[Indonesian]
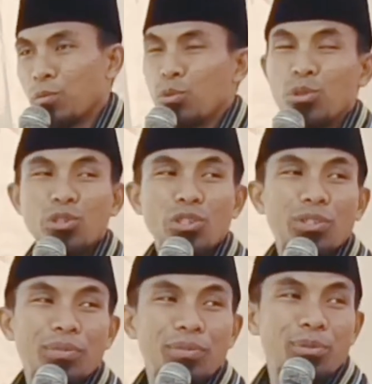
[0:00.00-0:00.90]
bujuk
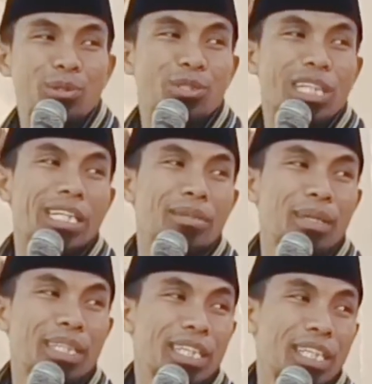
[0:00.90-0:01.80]
bujuk
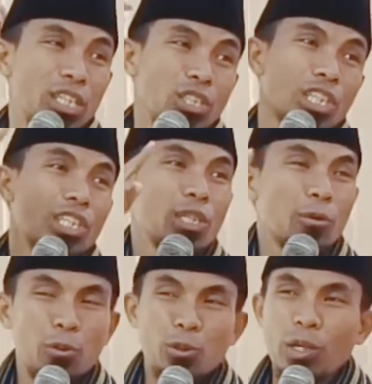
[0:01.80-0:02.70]
sadimin setuju
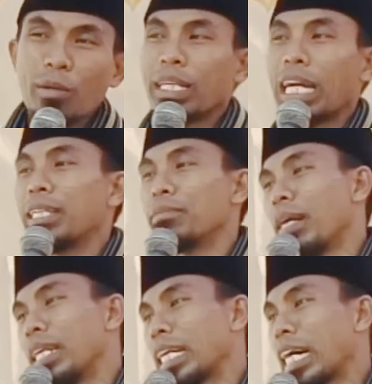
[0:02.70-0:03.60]
bujuk iman gak
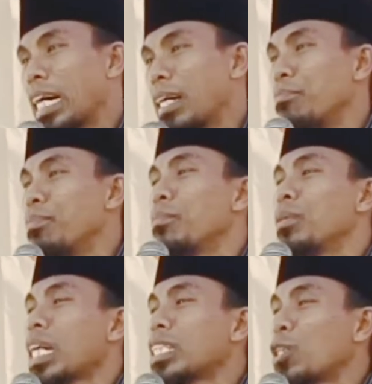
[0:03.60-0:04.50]
diman nikah mik
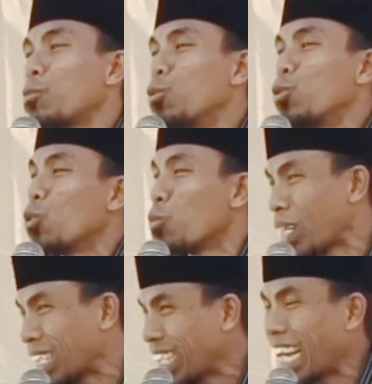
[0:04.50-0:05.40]
bisa titi bujuk
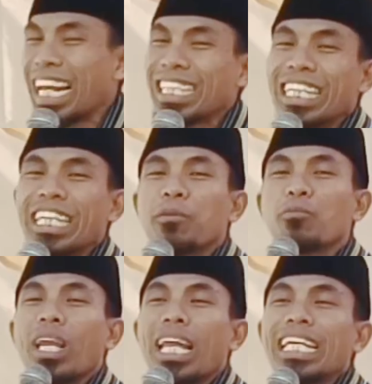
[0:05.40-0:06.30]
pasti alas niking
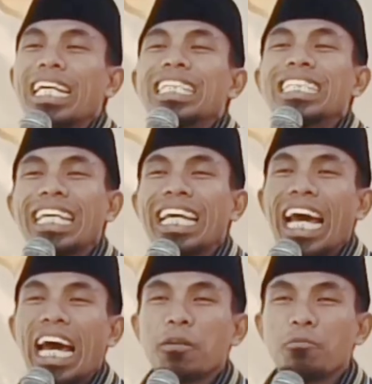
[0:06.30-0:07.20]
kolan
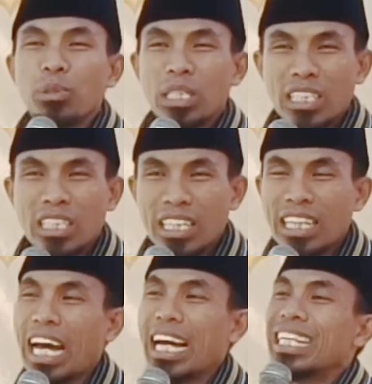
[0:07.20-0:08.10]
sehat
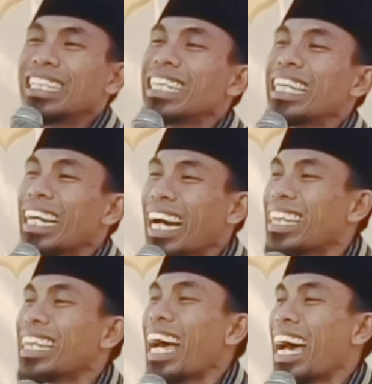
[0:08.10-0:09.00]
bedenah sehat
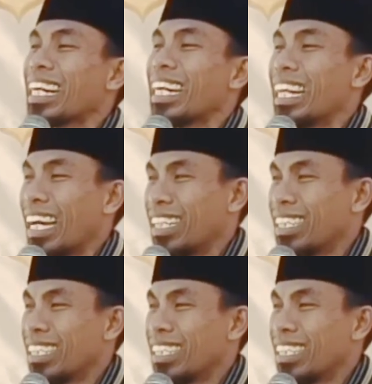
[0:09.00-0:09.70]
akalah